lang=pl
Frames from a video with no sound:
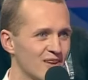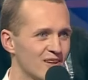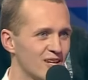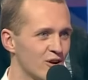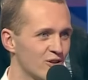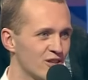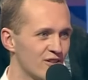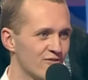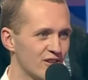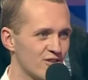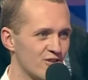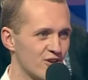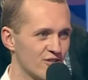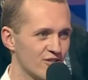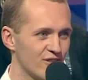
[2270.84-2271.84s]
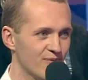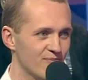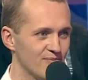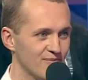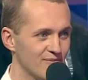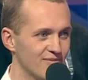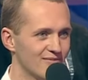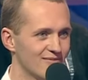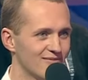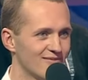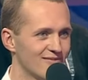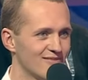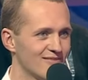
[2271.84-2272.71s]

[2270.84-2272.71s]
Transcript: I odda 2000. A wysłał pan SMS-a?